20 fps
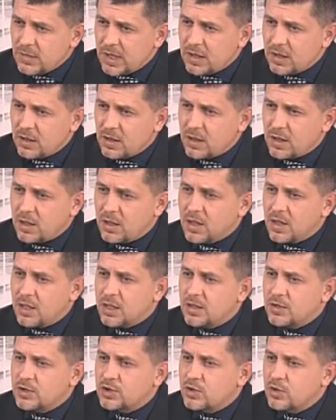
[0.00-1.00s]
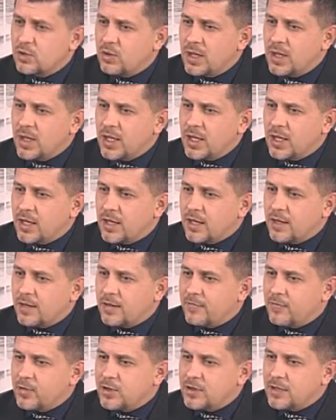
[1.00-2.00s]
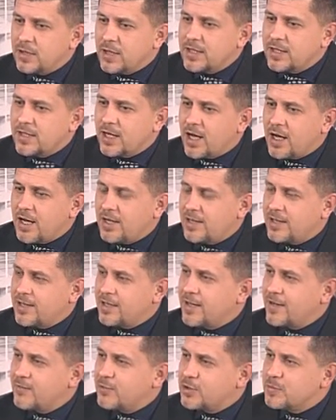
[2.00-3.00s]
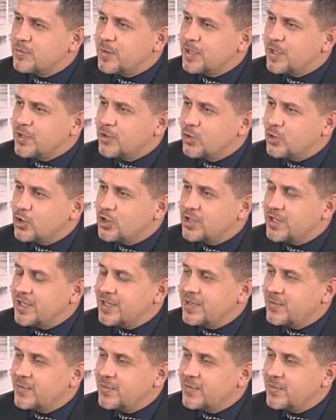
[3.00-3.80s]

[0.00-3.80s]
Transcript: Э, что э, вот это какая-то такая вот молодежная,